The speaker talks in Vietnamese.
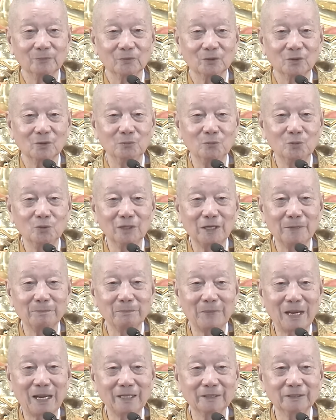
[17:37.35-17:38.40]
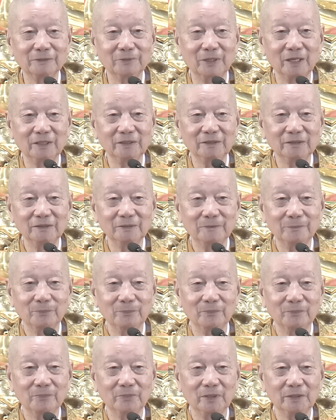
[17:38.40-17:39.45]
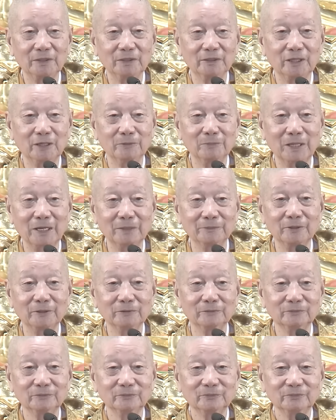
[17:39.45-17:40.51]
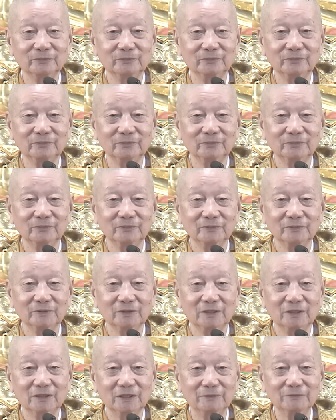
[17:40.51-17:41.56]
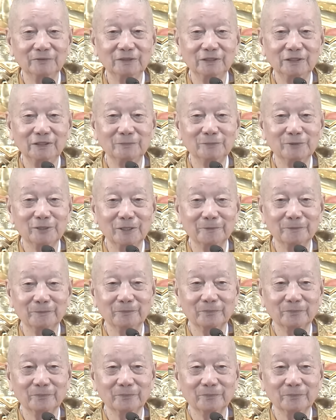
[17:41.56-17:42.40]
Còn muốn làm ma thì phải phải đi theo ma, phải không? Các vị nghiệm xem.